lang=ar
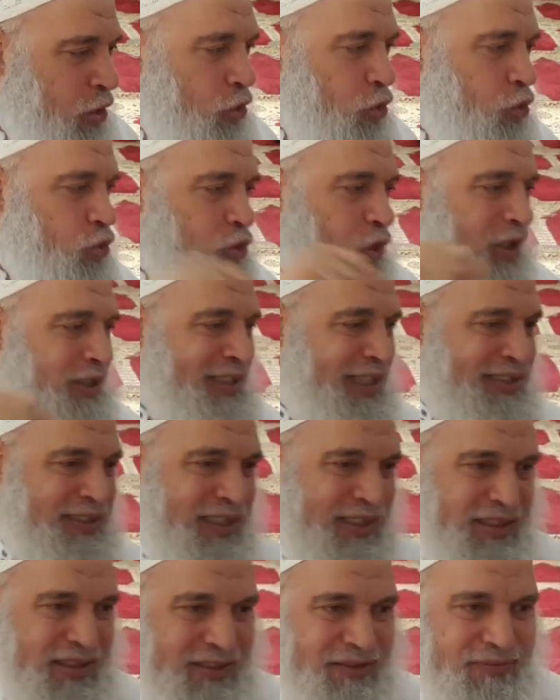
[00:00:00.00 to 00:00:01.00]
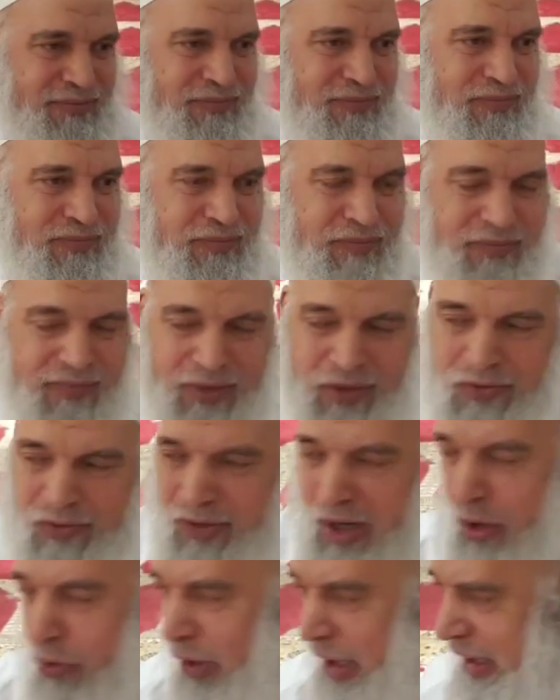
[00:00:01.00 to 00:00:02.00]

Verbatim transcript: يدخل جسدك وهو